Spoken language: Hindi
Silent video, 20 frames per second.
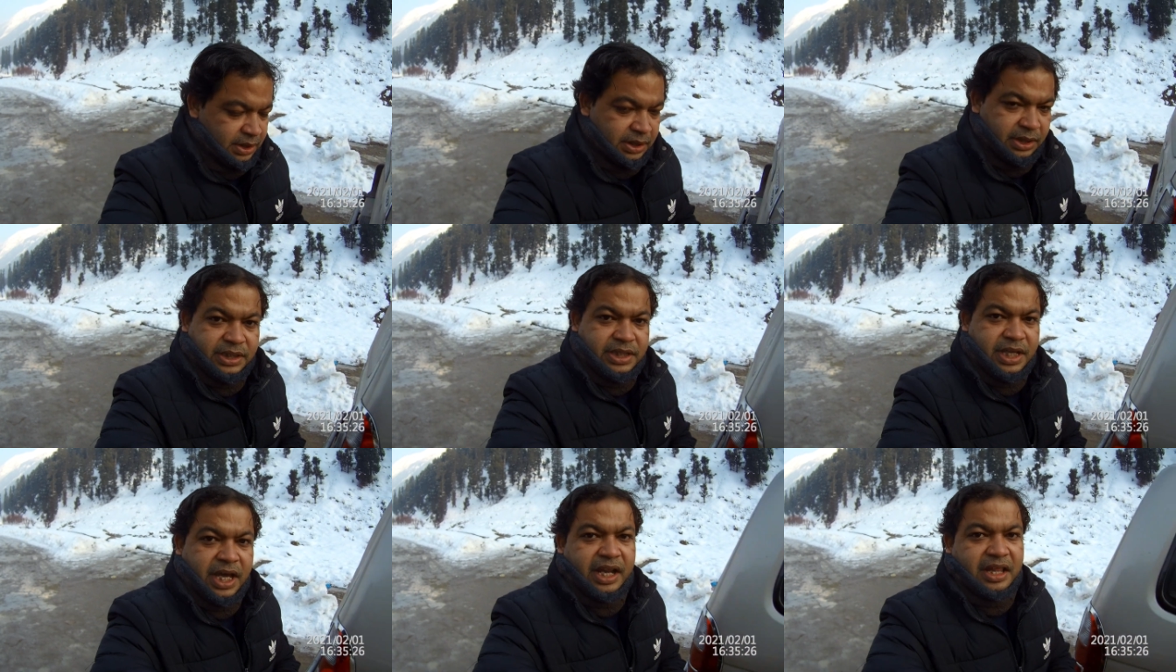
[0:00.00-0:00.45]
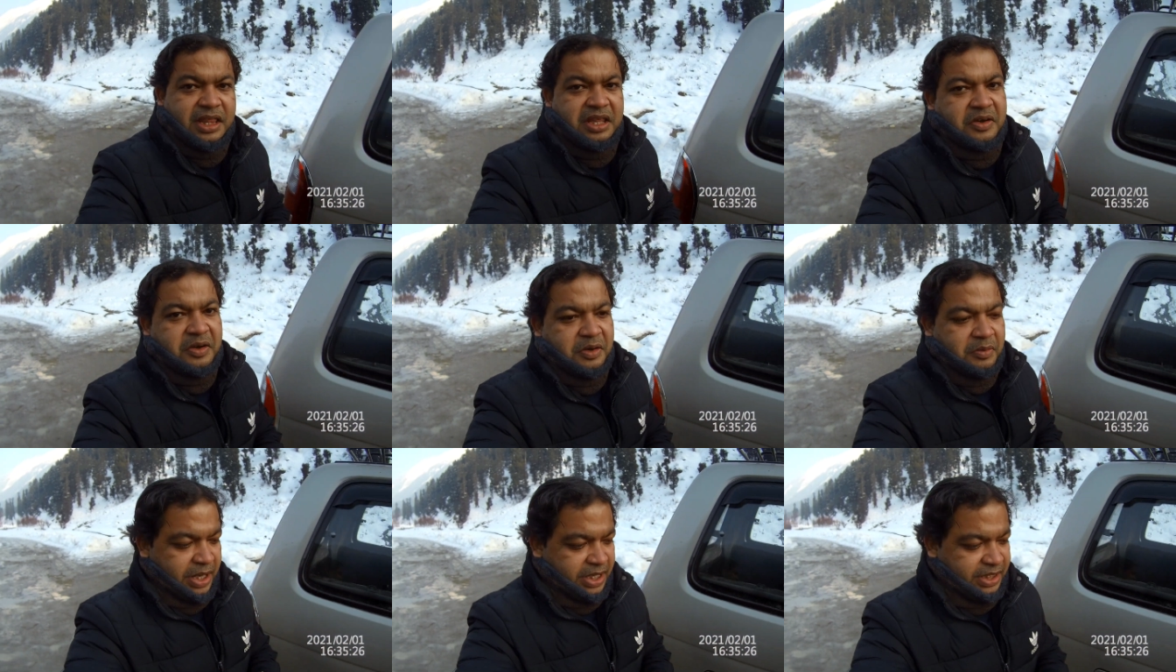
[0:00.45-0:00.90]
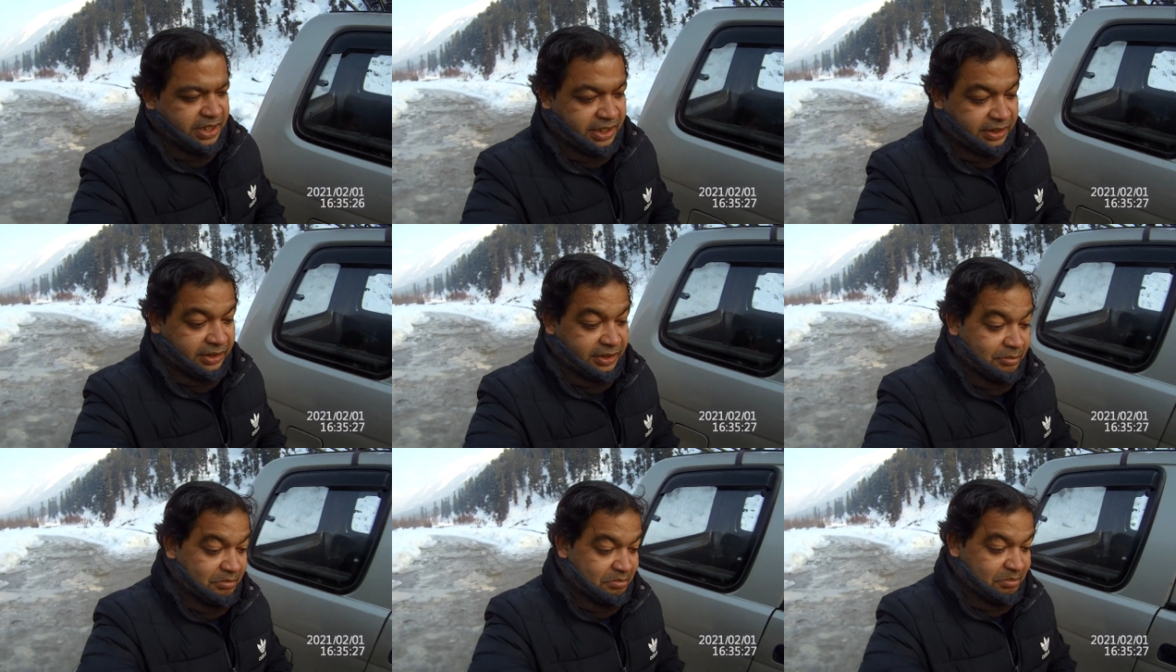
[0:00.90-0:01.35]
नज़ारे देखो भाई
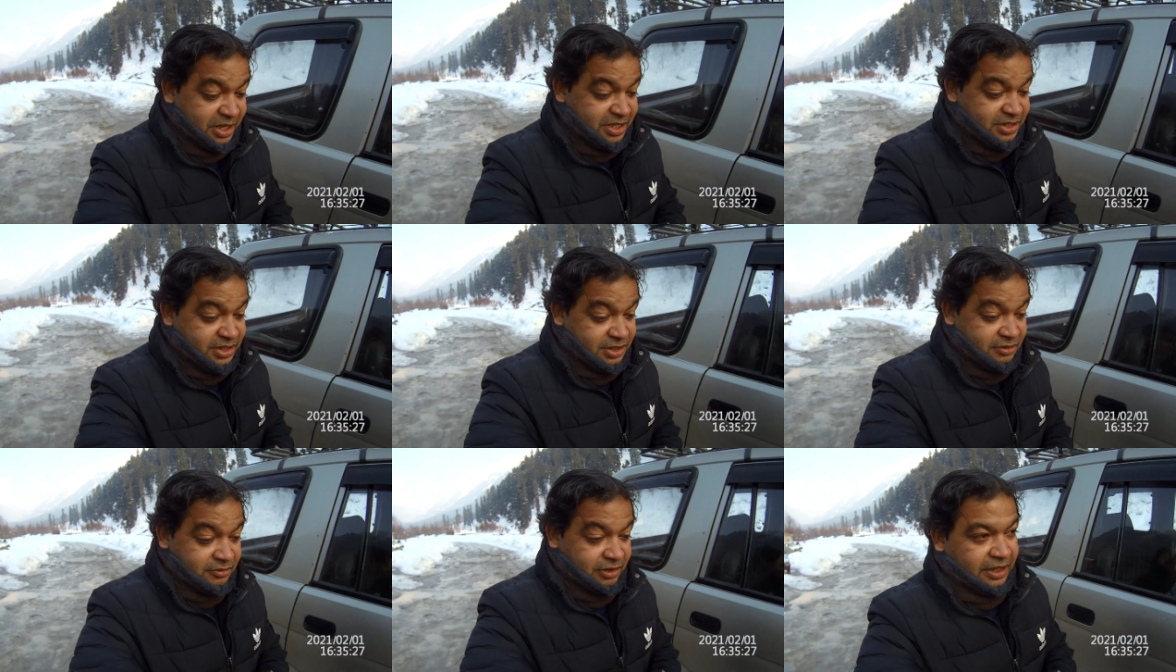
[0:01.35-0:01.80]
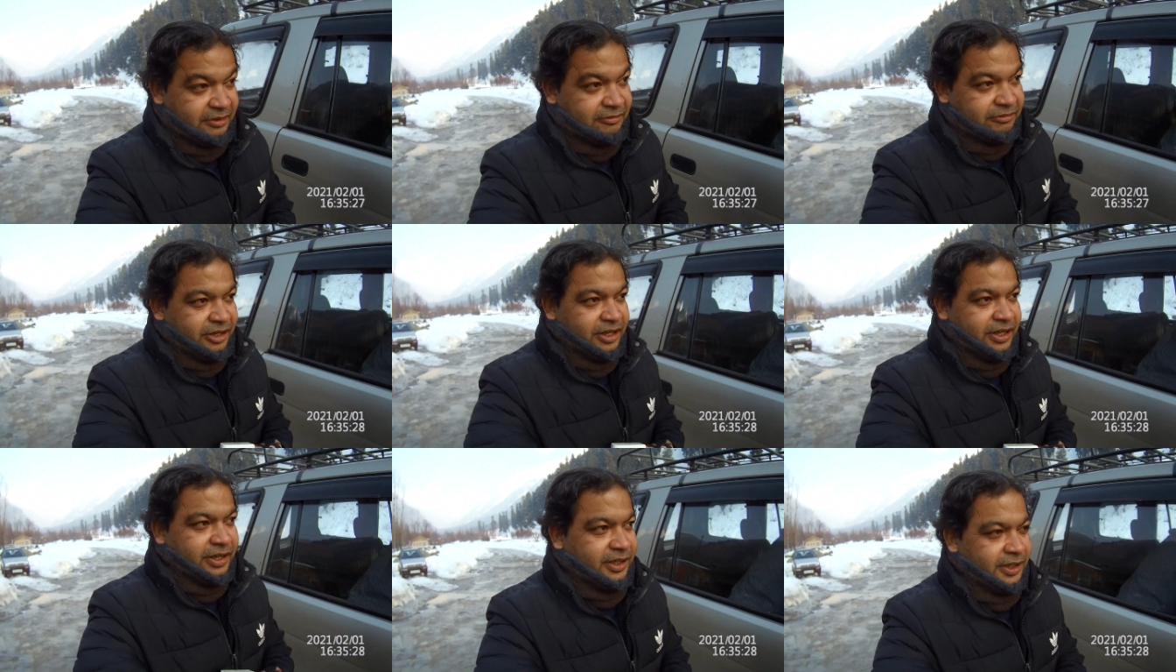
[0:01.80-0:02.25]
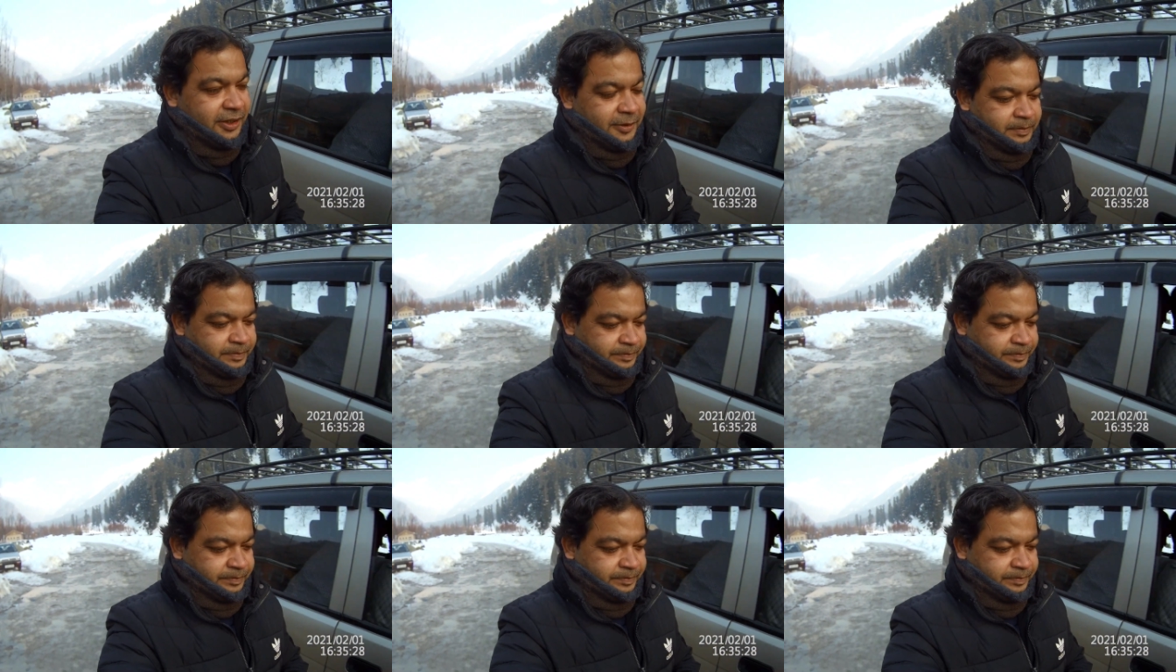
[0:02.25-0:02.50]
एकदम मस्त वाली फीलिंग है